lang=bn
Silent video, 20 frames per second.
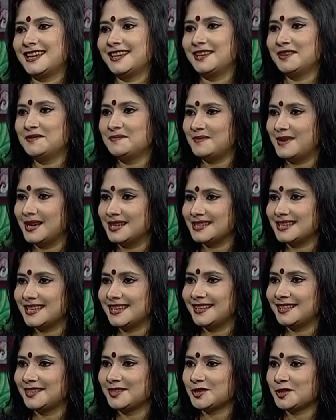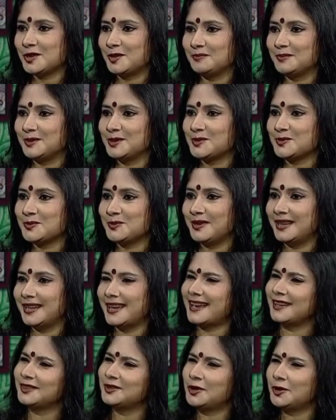জানেন মাঝের সব কিছু
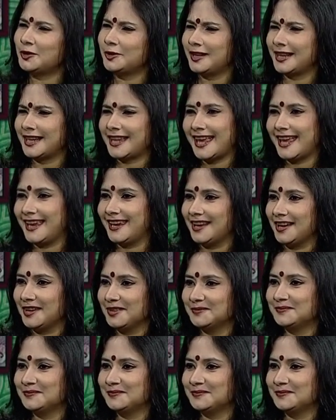নিয়ে এক ধরনের খেলা